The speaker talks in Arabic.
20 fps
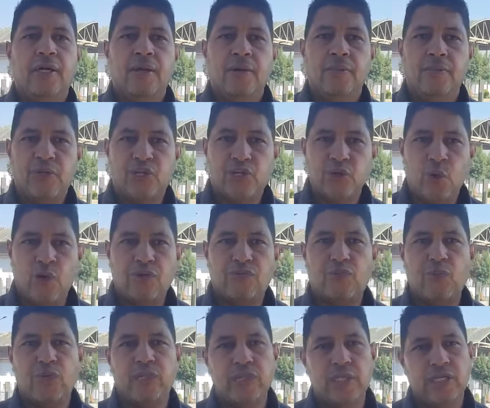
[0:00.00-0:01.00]
باش
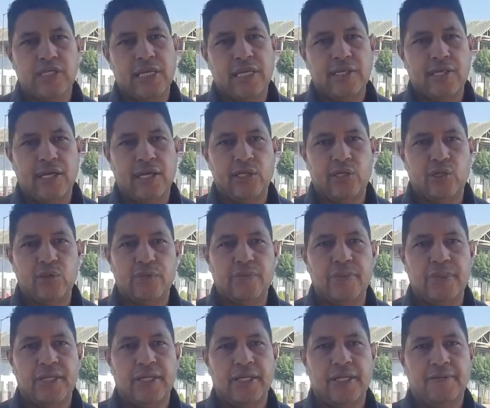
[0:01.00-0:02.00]
نوقفوا هاد الناس عند حدهم
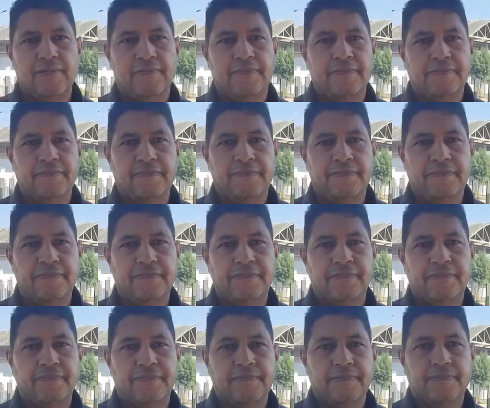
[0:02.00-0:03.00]
كان
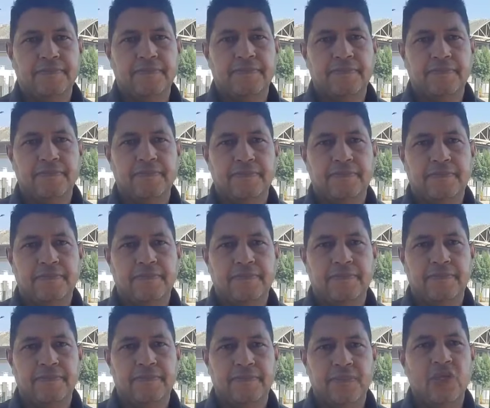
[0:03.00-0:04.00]
سمعت ليه الفرقه
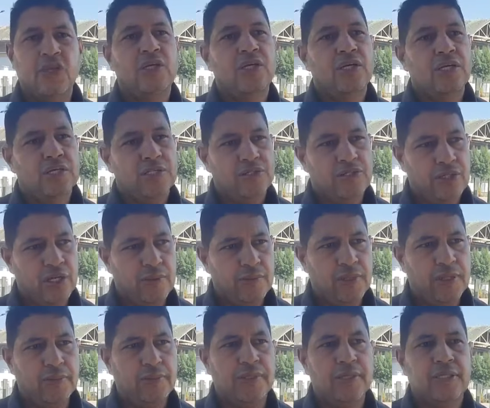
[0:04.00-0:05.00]
الوطنيه وكان
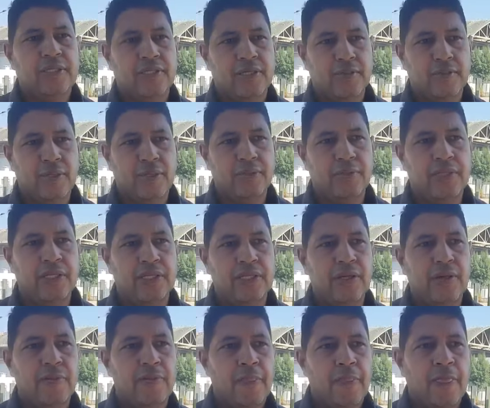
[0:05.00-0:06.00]
تماما تماما
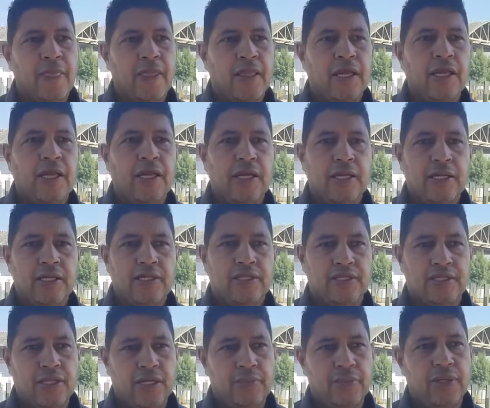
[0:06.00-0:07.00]

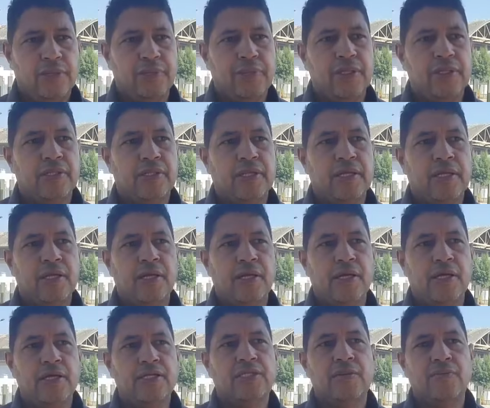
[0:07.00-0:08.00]

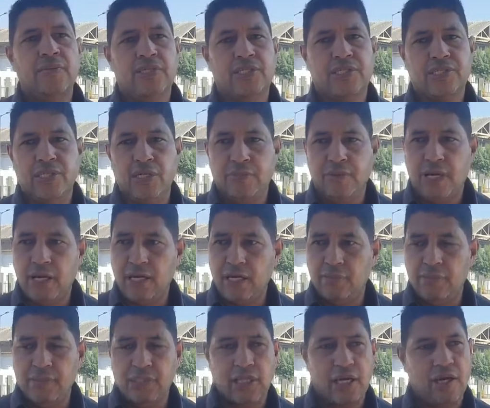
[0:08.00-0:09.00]
تماما تم الاستماع ليه
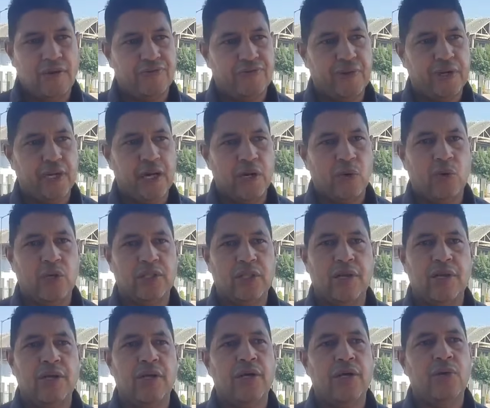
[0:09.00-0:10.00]
من طرف الفرقه
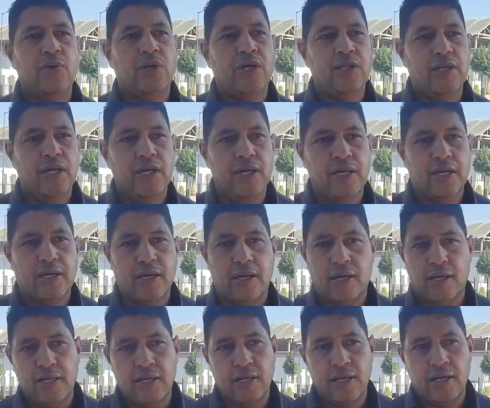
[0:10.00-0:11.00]
الوطنيه وكذلك
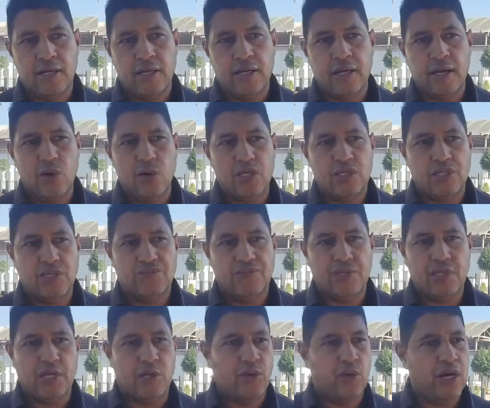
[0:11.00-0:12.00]
الهواتف
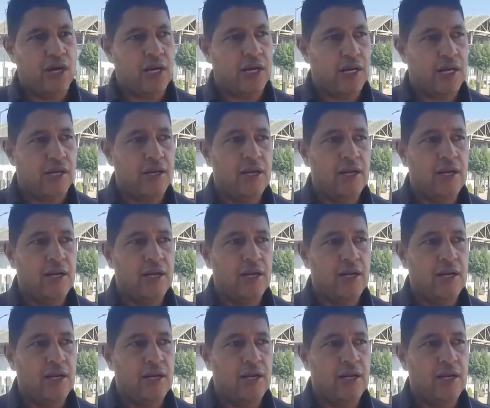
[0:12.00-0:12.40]
ديالو راه